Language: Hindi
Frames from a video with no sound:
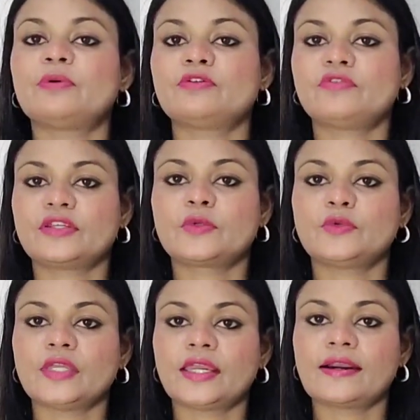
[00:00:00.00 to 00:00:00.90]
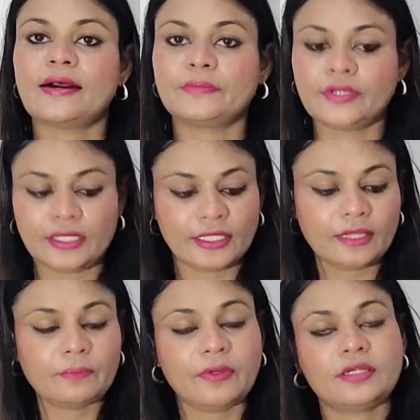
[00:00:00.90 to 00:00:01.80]
परफेक्ट हो जाएगा आपके
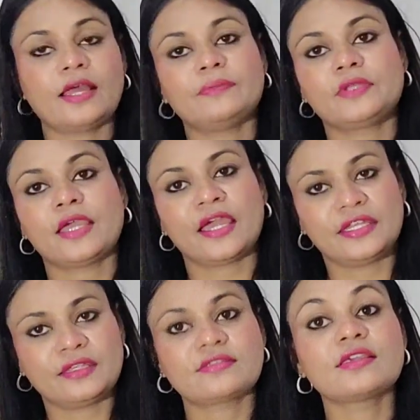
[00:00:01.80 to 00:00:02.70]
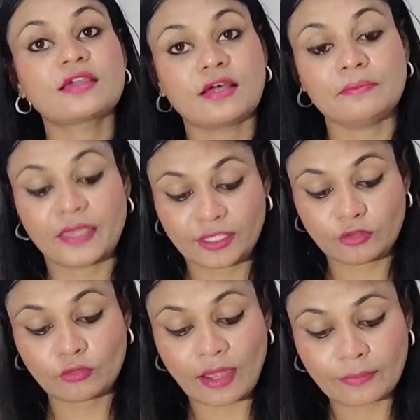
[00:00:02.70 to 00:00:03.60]
लिए बट आपकी हाइट इससे कम है
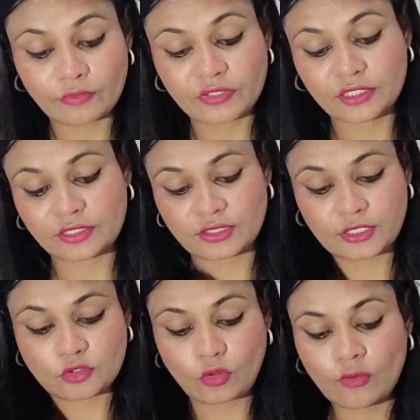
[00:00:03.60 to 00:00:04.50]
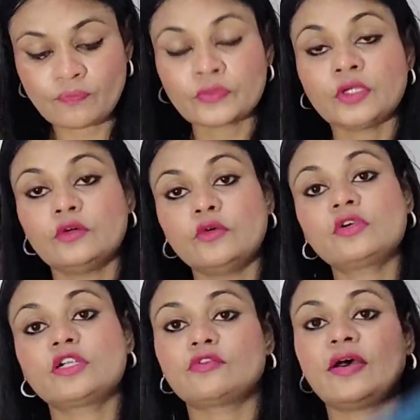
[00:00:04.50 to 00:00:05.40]
तो आपको नीचे से इसको वो
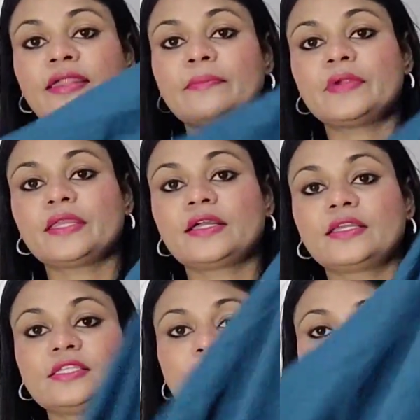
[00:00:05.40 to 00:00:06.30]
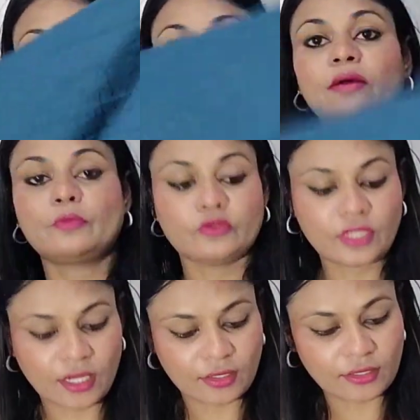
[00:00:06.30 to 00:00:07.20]
कटवाना पड़ेगा इस बात का आपको
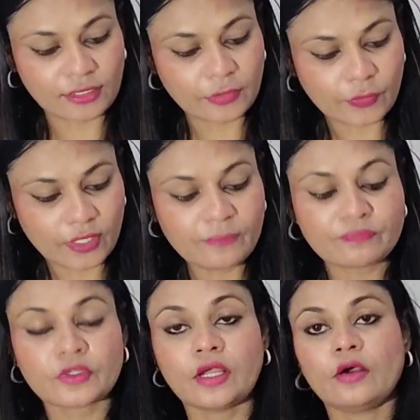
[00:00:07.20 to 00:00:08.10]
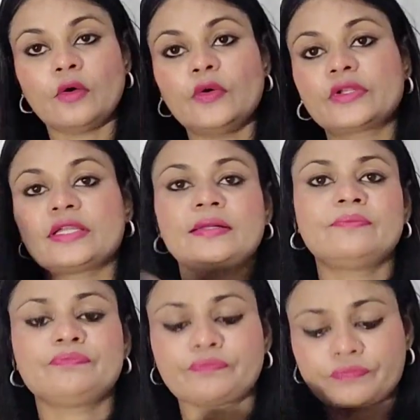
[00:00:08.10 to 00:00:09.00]
ध्यान रखना होगा और
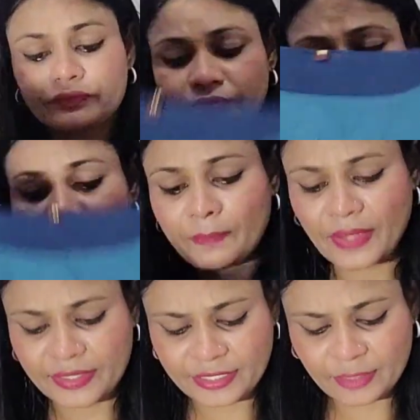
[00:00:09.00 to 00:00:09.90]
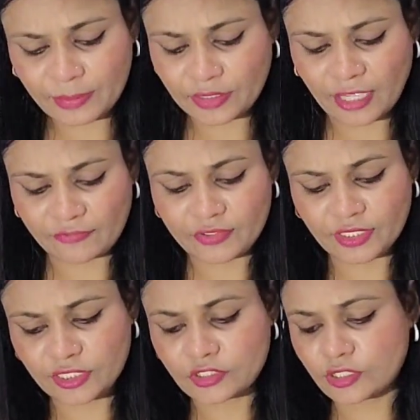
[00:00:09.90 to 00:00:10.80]
um, पहनने के बाद काफ़ी
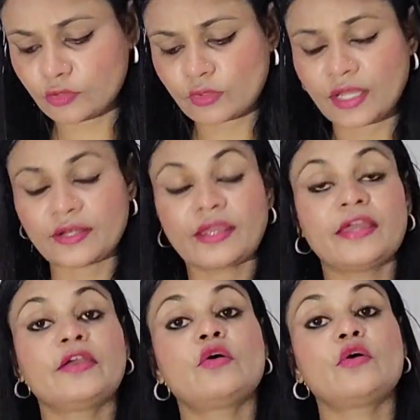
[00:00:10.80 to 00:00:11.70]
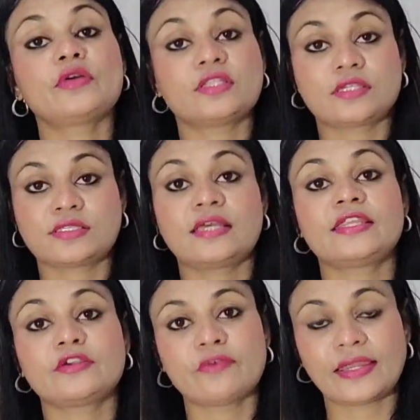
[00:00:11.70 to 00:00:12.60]
ज़्यादा अच्छा लुक आ रहा है और इसके
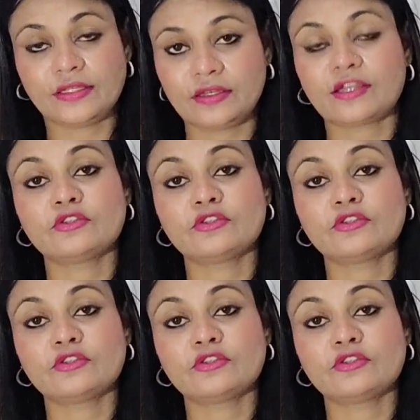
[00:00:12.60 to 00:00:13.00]
साथ एक वाइट कलर का